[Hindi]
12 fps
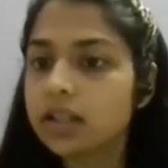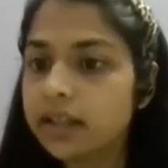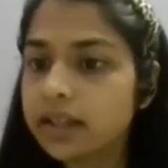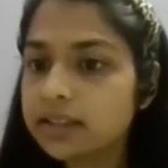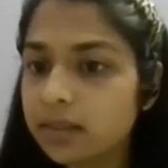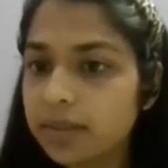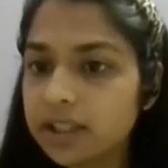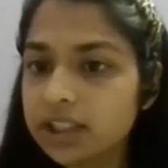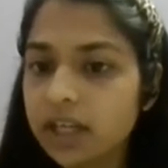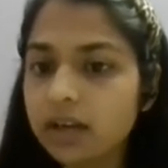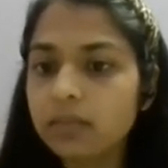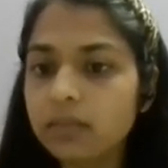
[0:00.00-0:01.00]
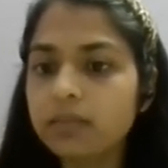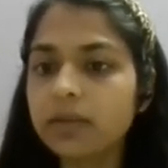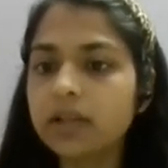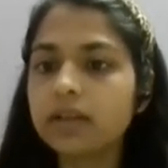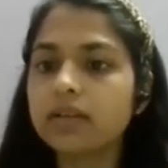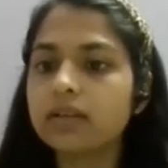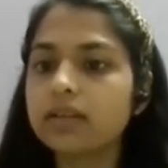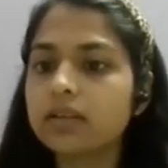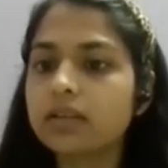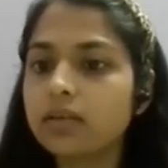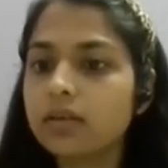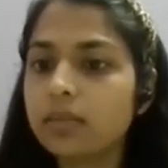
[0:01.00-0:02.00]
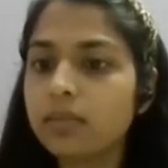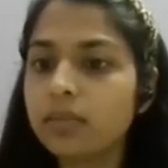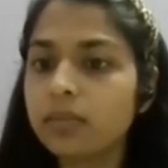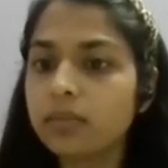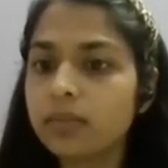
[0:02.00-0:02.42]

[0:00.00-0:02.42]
यस अभिषेक पानी पी लो